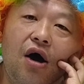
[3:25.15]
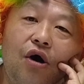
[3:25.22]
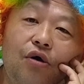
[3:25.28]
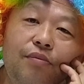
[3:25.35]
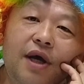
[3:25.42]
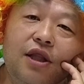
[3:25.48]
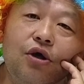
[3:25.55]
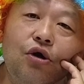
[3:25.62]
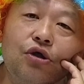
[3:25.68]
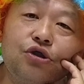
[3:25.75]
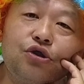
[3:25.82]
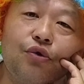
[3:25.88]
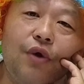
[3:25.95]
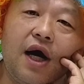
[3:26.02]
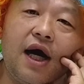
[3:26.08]
おめえの本
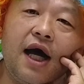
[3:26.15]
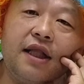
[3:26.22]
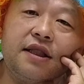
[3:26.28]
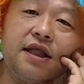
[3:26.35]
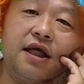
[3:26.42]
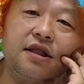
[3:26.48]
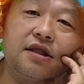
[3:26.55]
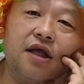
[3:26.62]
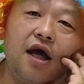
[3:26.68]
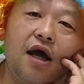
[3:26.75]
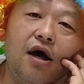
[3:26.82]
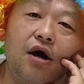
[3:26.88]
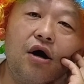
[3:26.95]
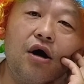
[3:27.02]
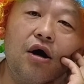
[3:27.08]
性分かってんだ
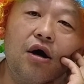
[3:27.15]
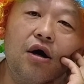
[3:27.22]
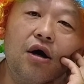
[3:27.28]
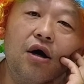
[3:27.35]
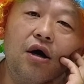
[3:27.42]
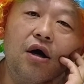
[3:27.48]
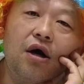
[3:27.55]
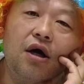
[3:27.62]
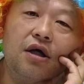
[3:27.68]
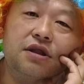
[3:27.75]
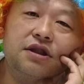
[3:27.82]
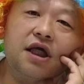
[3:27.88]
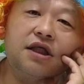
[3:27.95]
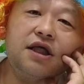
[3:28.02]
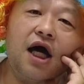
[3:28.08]
よ。
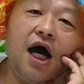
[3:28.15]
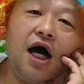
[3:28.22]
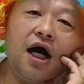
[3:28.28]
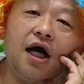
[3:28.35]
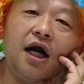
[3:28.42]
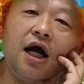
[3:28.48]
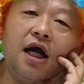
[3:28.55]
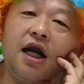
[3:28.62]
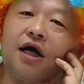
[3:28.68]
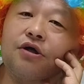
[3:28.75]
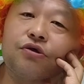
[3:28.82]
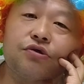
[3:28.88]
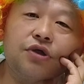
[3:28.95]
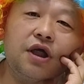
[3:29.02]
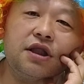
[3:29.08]
全然腹
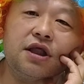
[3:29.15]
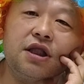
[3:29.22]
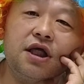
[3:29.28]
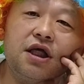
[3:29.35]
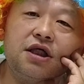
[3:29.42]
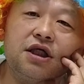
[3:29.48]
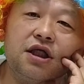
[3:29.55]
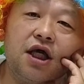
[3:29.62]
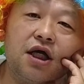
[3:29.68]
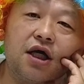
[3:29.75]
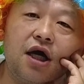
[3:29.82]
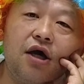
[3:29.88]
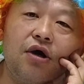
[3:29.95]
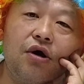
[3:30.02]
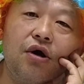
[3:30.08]
くくれてねえじゃねえ
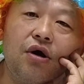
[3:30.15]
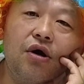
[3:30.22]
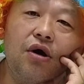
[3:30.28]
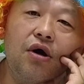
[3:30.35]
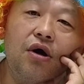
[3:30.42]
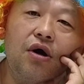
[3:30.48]
かよ。